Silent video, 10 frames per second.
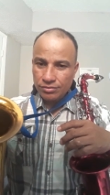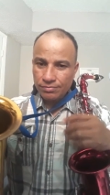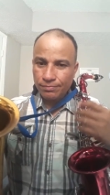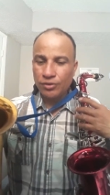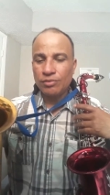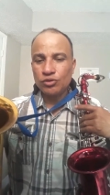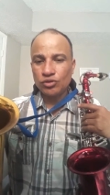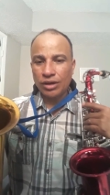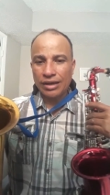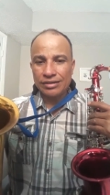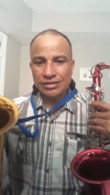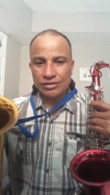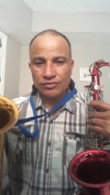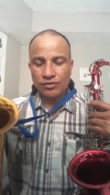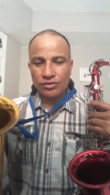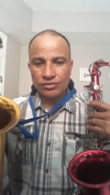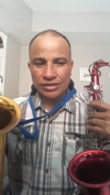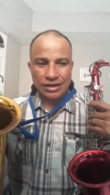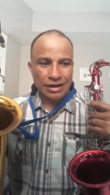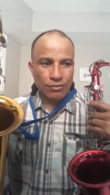podemos tocar el saxofón. O
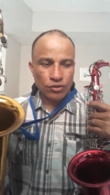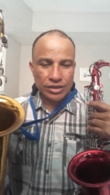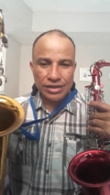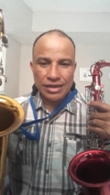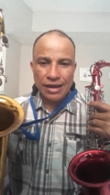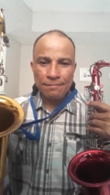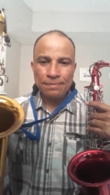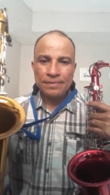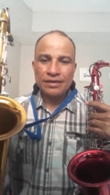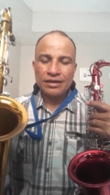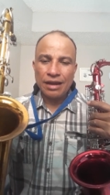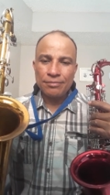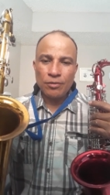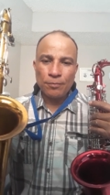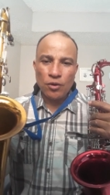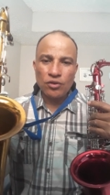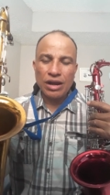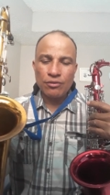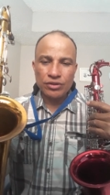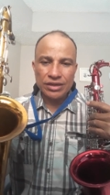sea, la boquilla cambia un poco
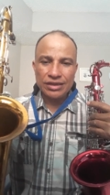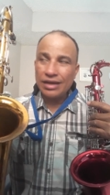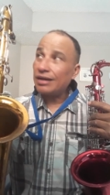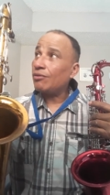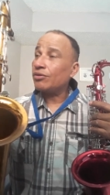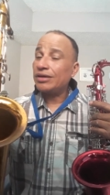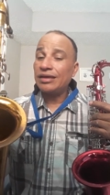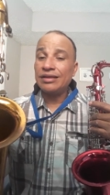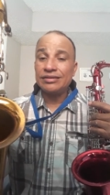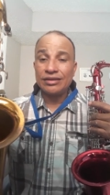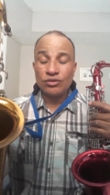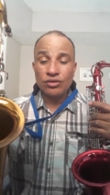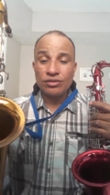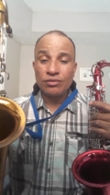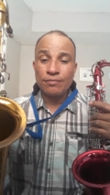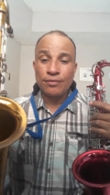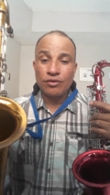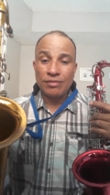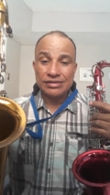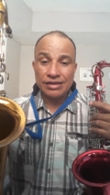la boquilla, que la boquilla del tenor es un poco
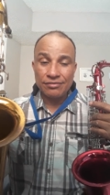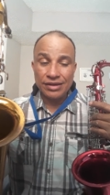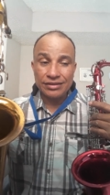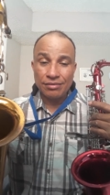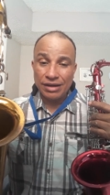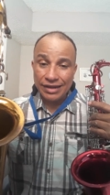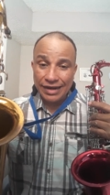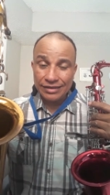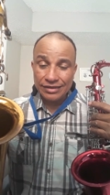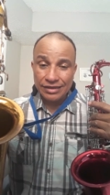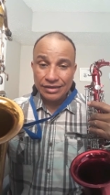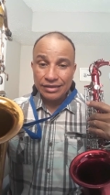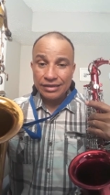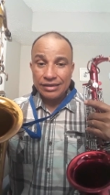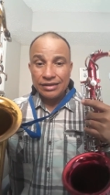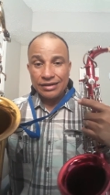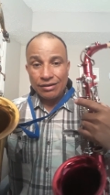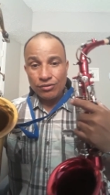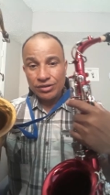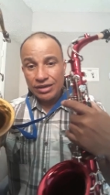más abierta, más grande.
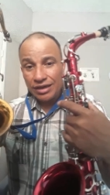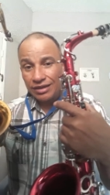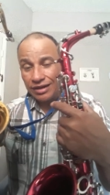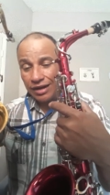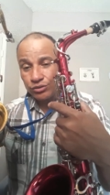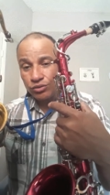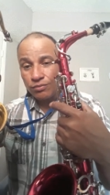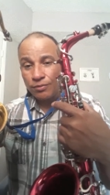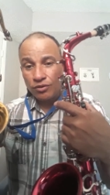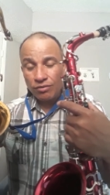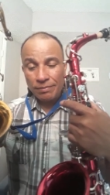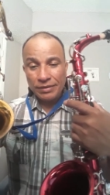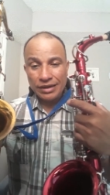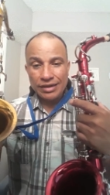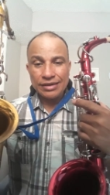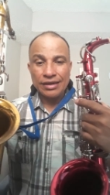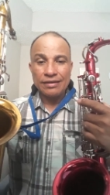La boquilla del alto es un poco más pequeña.